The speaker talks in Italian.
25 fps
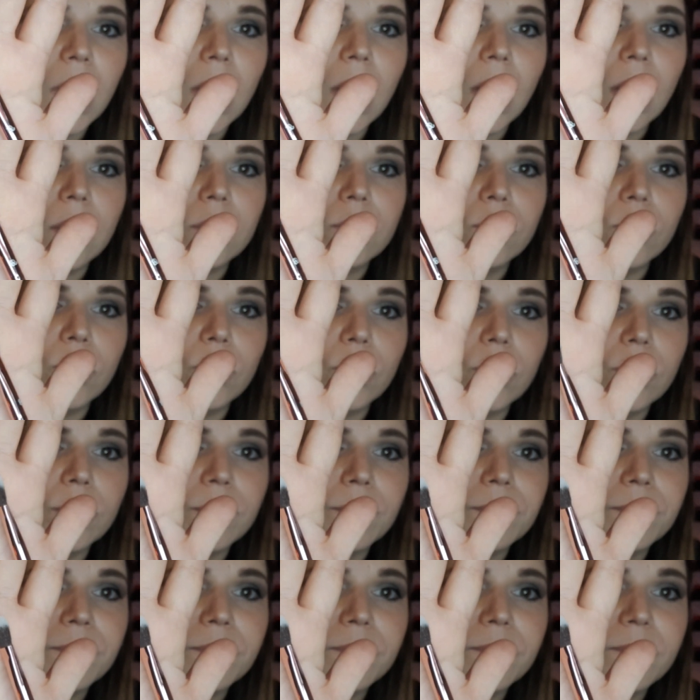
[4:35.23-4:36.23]

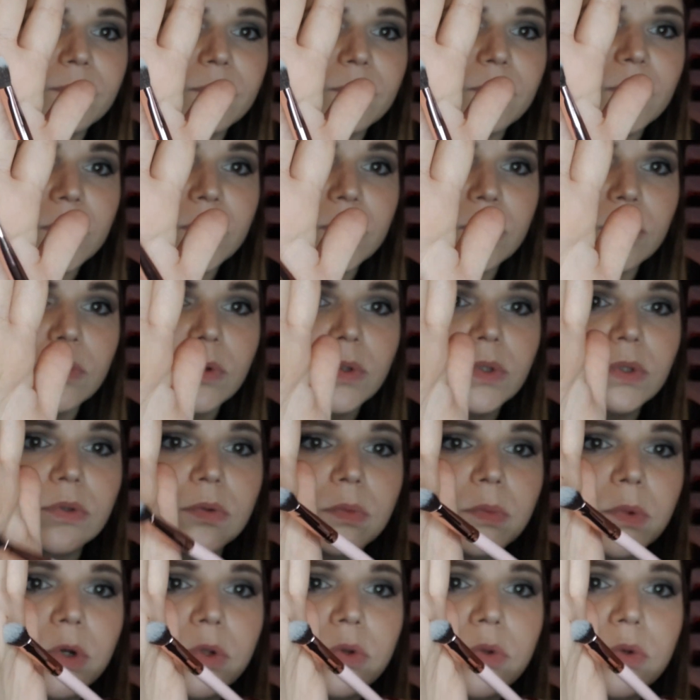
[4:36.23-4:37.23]
adoro, fate in
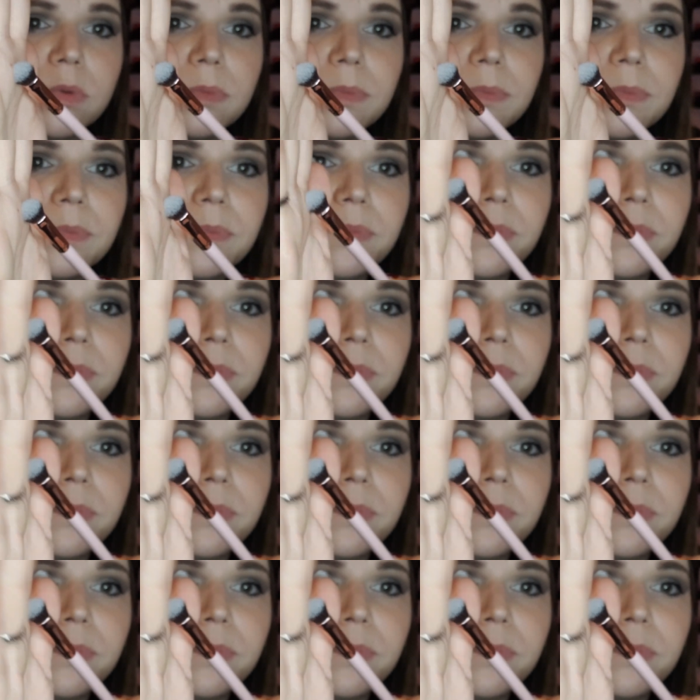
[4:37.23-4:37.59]
questo modo